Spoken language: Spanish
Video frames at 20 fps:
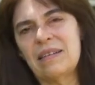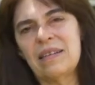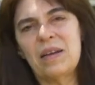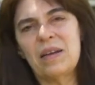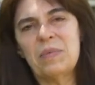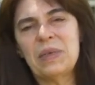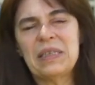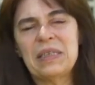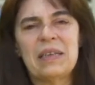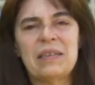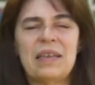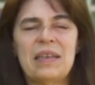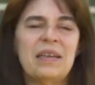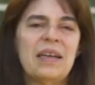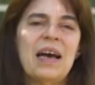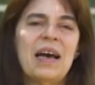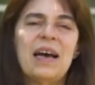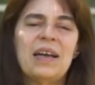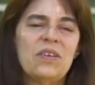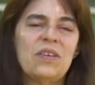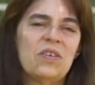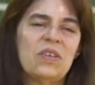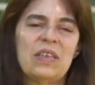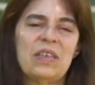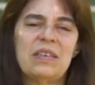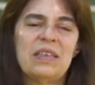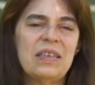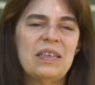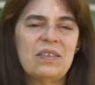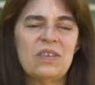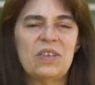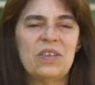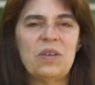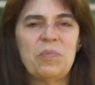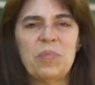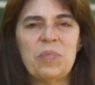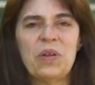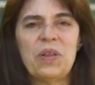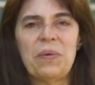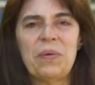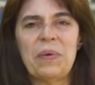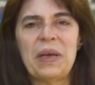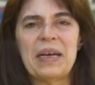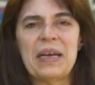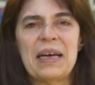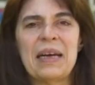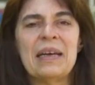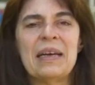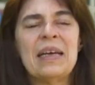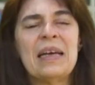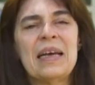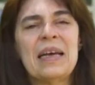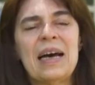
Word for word: del Bicentenario o distintos tipos de becas.